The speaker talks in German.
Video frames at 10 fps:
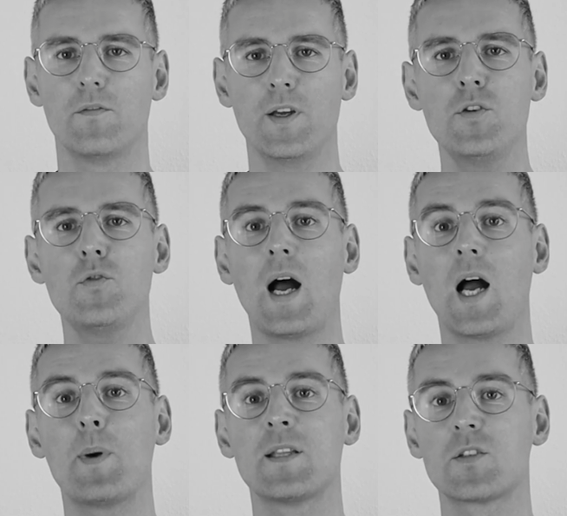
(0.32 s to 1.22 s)
Wenn du
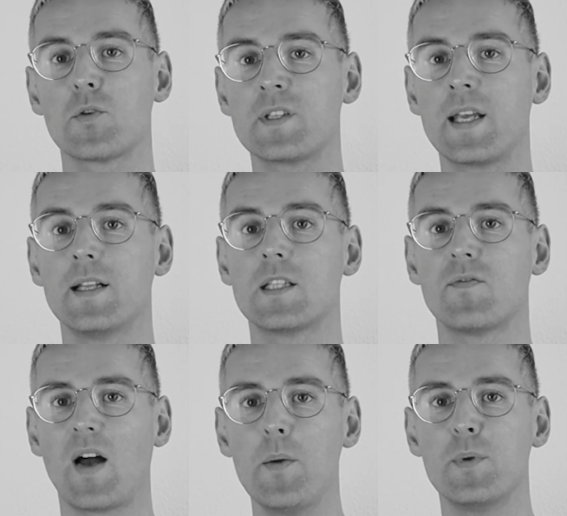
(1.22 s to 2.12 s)
Arbeitslosengeld
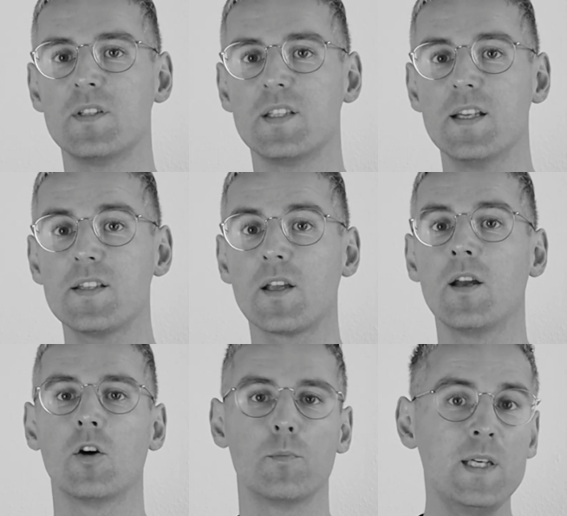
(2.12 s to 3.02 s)
2 beziehst
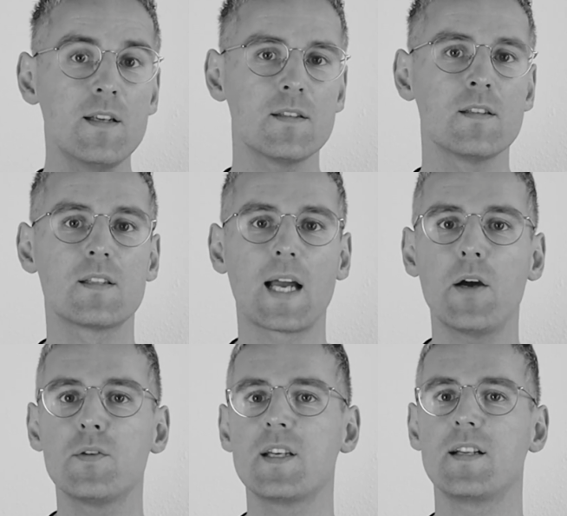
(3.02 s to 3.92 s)
und mindestens
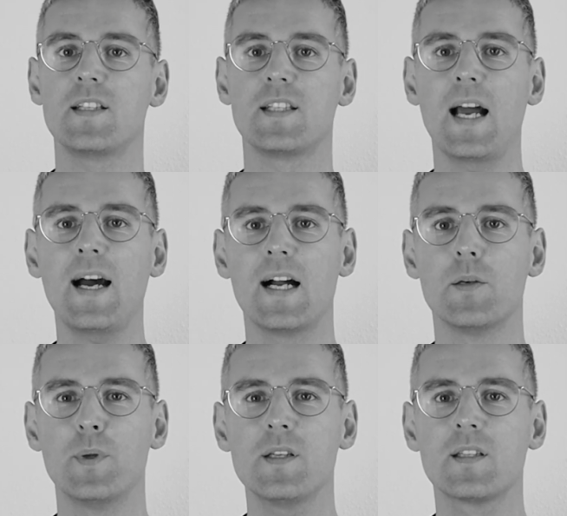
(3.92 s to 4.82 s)
63 Jahre
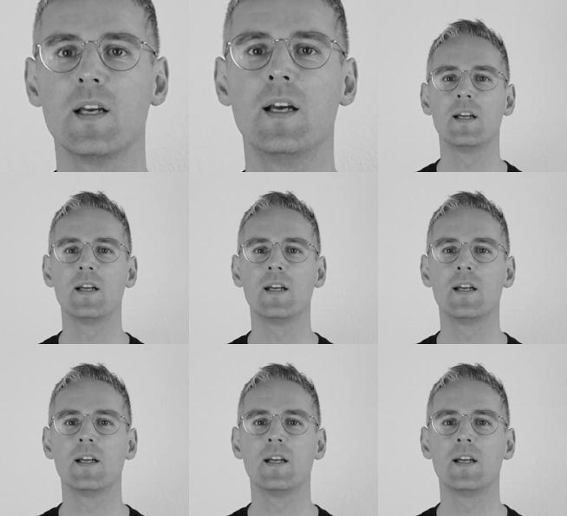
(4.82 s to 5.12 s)
alt bist,